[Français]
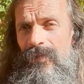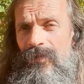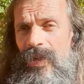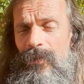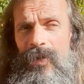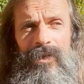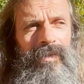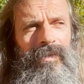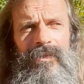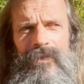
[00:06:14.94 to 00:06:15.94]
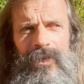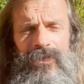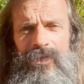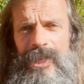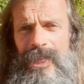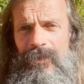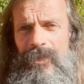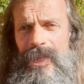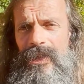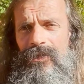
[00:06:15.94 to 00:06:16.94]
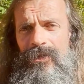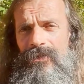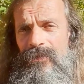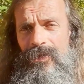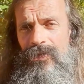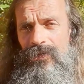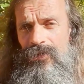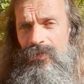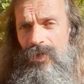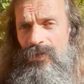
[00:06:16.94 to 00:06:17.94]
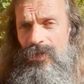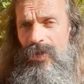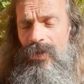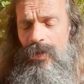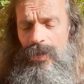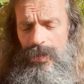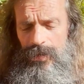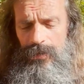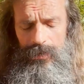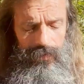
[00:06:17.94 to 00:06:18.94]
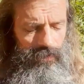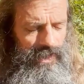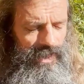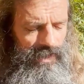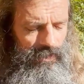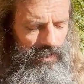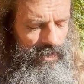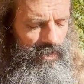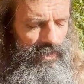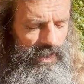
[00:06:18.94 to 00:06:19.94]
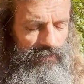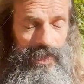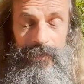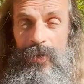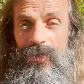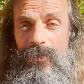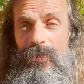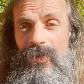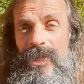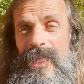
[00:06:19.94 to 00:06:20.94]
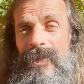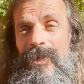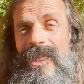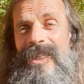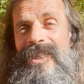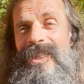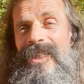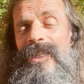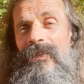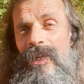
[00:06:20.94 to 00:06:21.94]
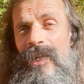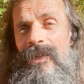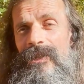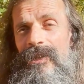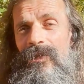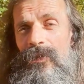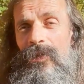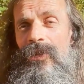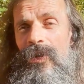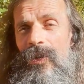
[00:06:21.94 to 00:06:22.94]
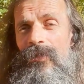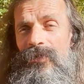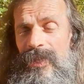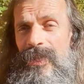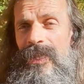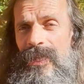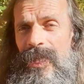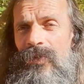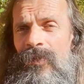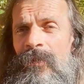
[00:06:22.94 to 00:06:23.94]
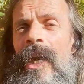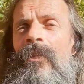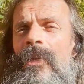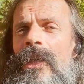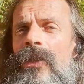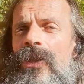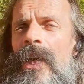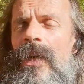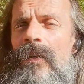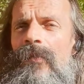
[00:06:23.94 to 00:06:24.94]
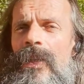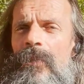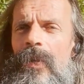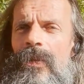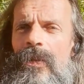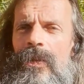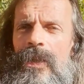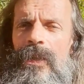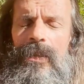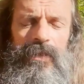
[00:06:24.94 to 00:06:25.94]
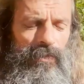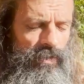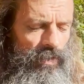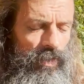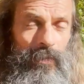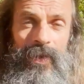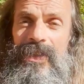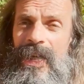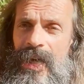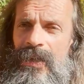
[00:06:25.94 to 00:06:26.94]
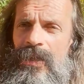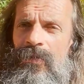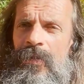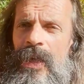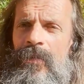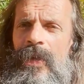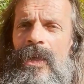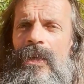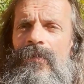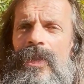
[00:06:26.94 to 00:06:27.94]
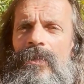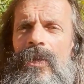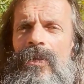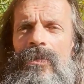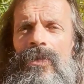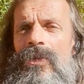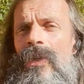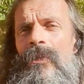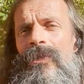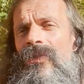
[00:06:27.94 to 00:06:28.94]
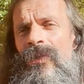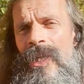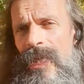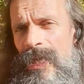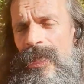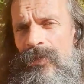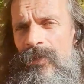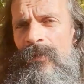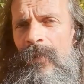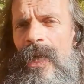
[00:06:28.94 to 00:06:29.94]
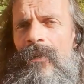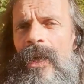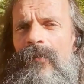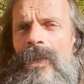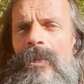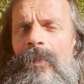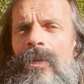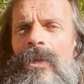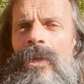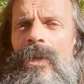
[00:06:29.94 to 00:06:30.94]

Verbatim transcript: vraiment dans tous les aspects, que ce soit le corps, hein, quand on dit les, des vêtements qui sont portés, mais voilà, le corps physique est lui-même déjà un vêtement. Hein, le corps mental est lui-même un vêtement. Le corps émotionnel est lui-même un vêtement.